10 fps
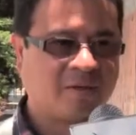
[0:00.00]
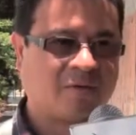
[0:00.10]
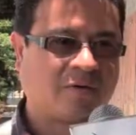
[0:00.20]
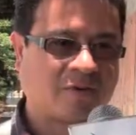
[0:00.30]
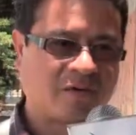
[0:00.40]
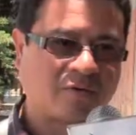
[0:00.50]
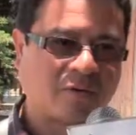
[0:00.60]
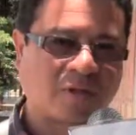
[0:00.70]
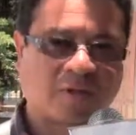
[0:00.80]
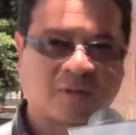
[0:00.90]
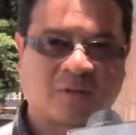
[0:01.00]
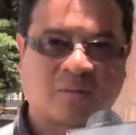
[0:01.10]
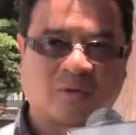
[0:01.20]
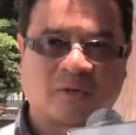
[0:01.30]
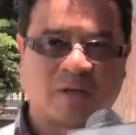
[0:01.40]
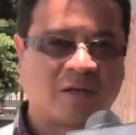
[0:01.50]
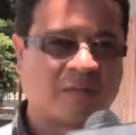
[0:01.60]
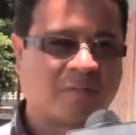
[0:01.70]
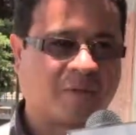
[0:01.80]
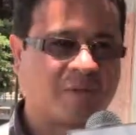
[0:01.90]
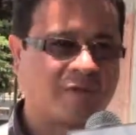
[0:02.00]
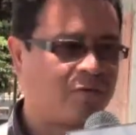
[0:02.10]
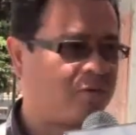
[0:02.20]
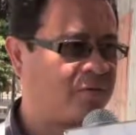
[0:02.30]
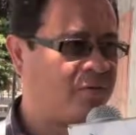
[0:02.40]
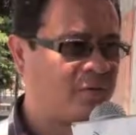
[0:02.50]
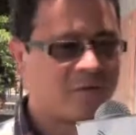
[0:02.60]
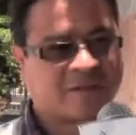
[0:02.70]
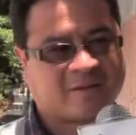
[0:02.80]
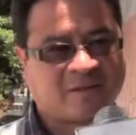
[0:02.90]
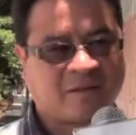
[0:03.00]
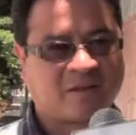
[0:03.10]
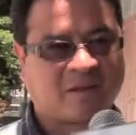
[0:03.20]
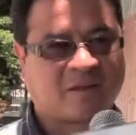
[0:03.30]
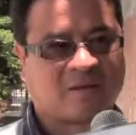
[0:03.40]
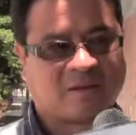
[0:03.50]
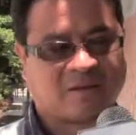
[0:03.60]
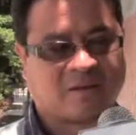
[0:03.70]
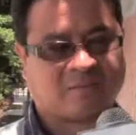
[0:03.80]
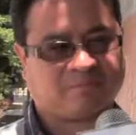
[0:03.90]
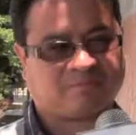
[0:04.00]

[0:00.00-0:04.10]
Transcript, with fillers: ¿no? Eso de, votar la alimentación o decir que